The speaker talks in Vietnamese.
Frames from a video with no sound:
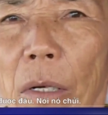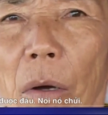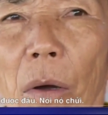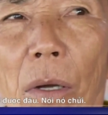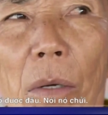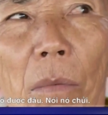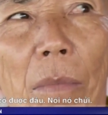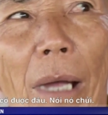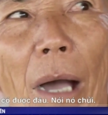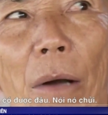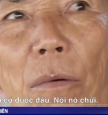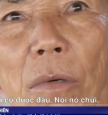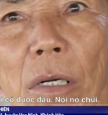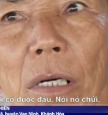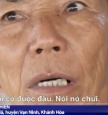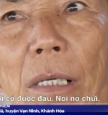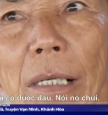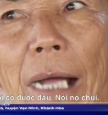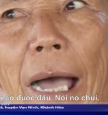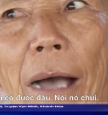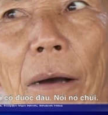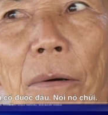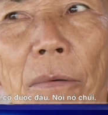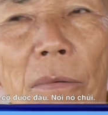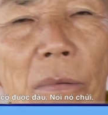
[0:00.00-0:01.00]
Mình nói cũng đâu
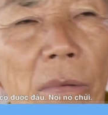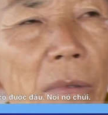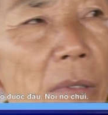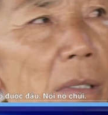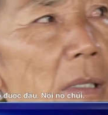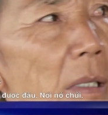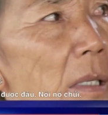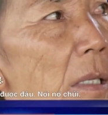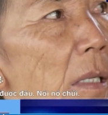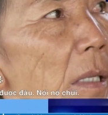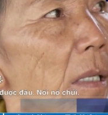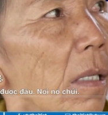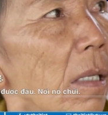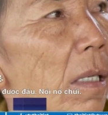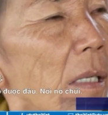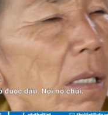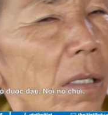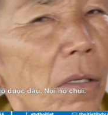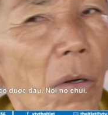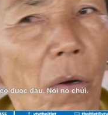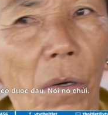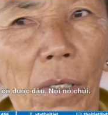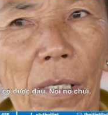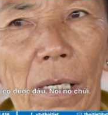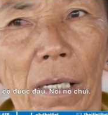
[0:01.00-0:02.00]
được đâu.
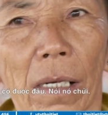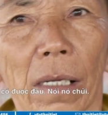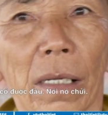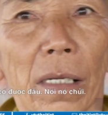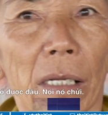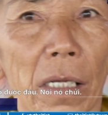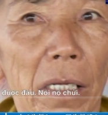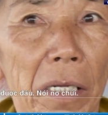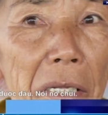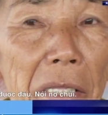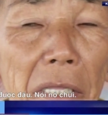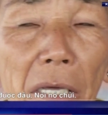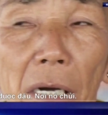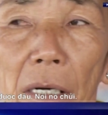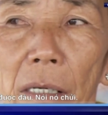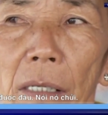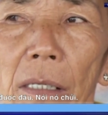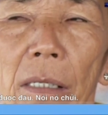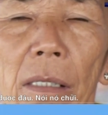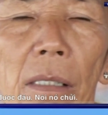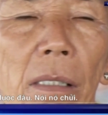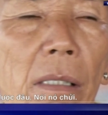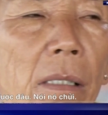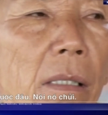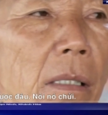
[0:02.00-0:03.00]
Nói nên, nên, nên
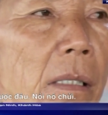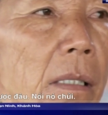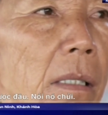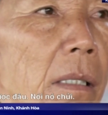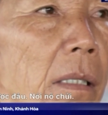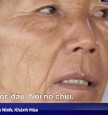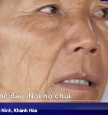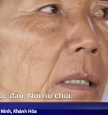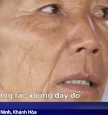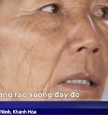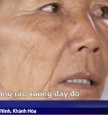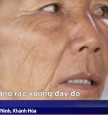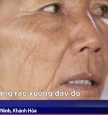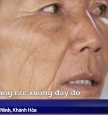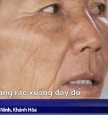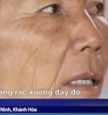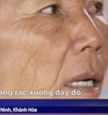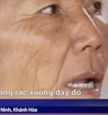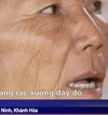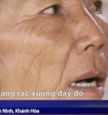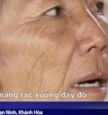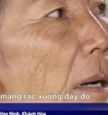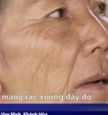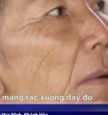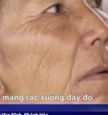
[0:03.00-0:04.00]
chữ.
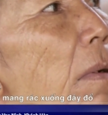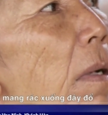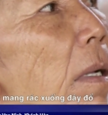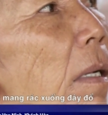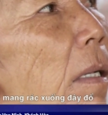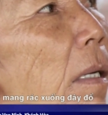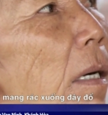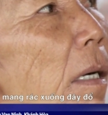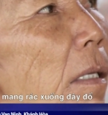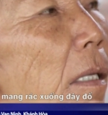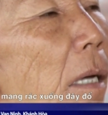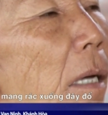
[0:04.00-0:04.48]
À,